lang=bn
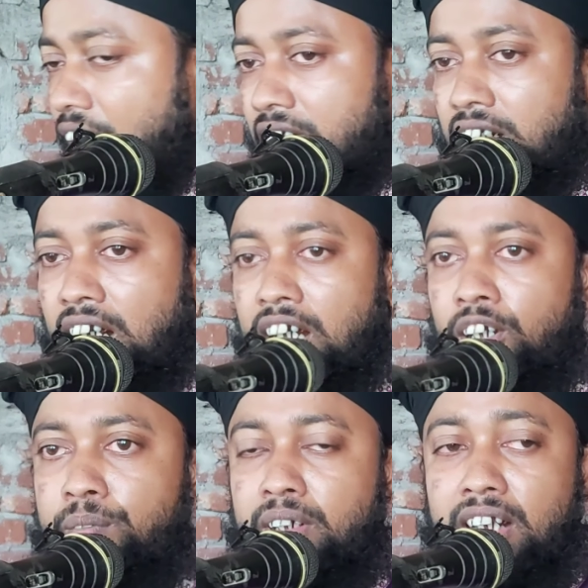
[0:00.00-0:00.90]
আল্লাহ
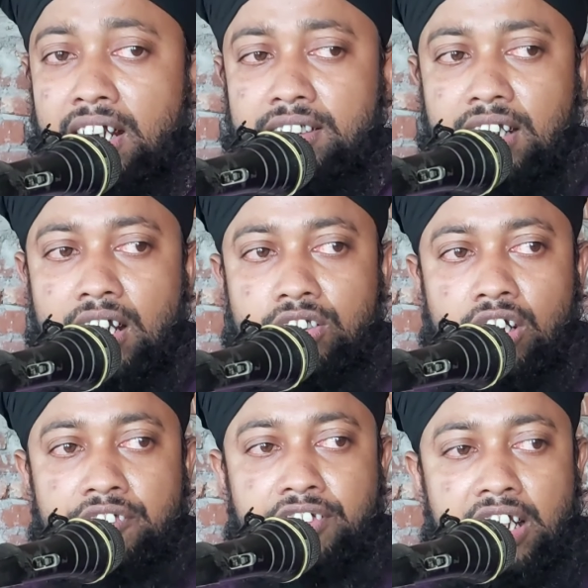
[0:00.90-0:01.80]
নবী ডাক দেয়া
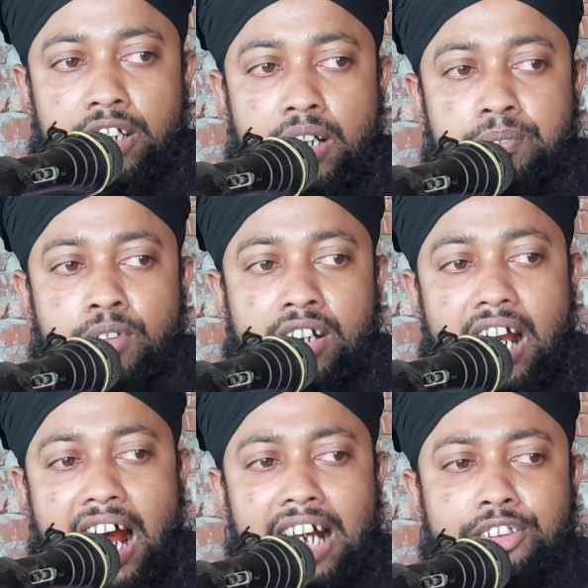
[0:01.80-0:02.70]
কয় পয়গম্বর
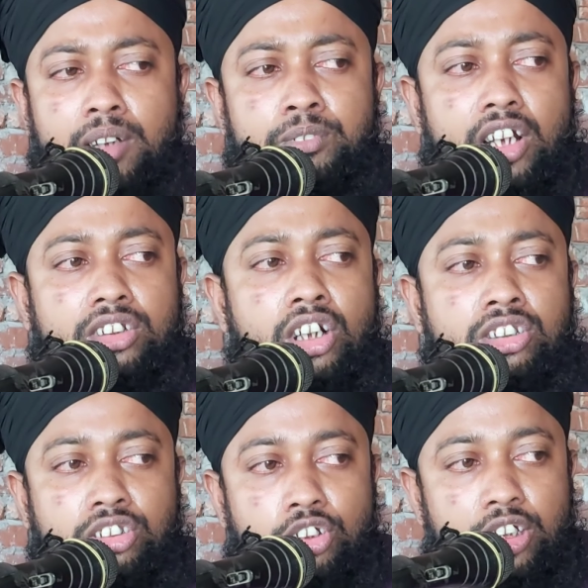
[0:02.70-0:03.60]
আদম
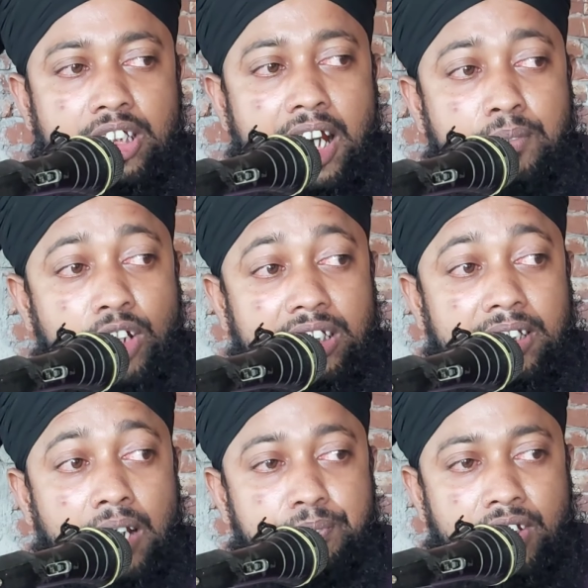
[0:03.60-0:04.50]
যখন দুনিয়ার
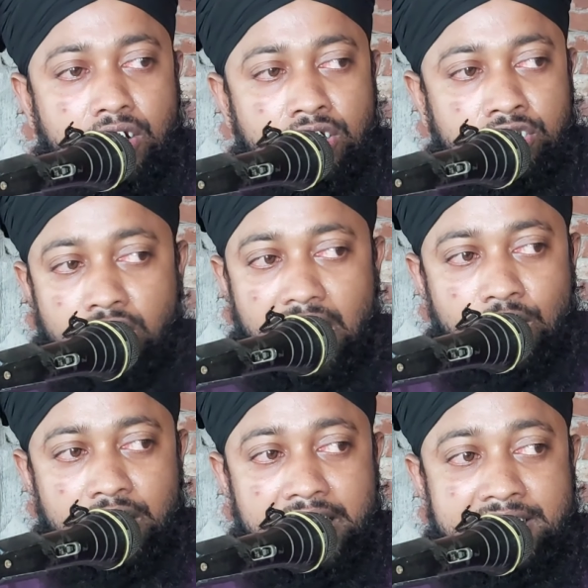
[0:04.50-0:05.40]
মধ্যে প্রেরণ করা
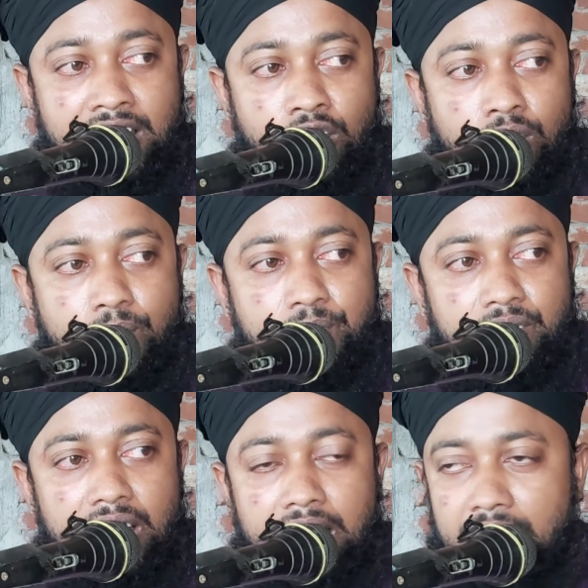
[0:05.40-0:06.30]
হয়েছিল
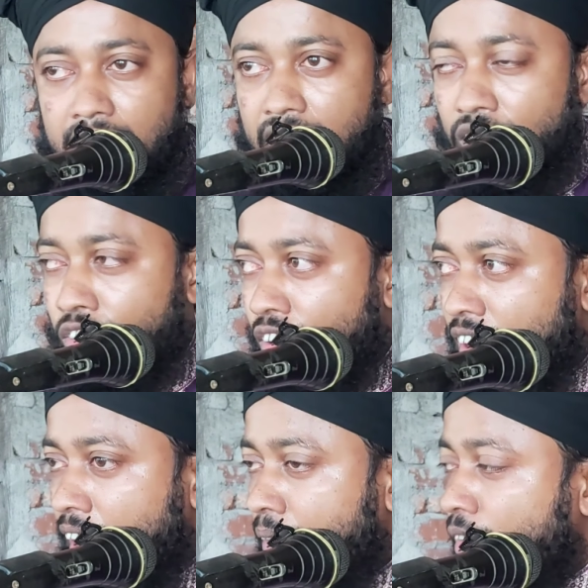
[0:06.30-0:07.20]

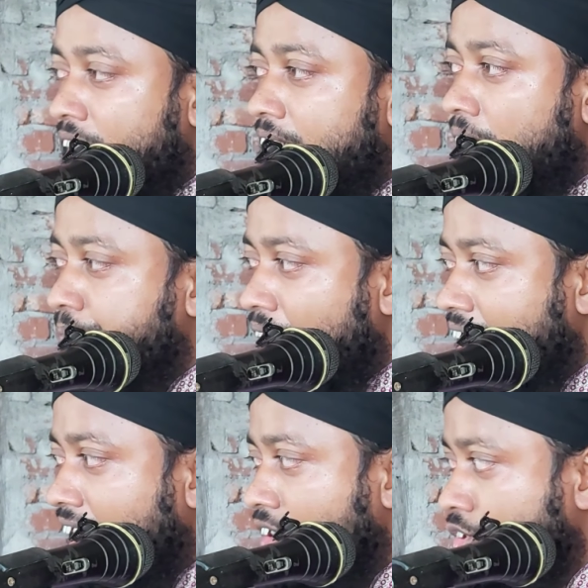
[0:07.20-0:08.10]
দুনিয়ার মধ্যে
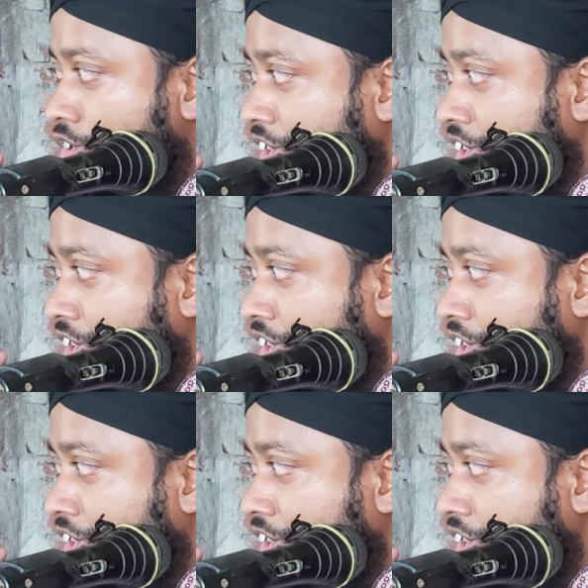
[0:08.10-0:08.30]
পাঠানোর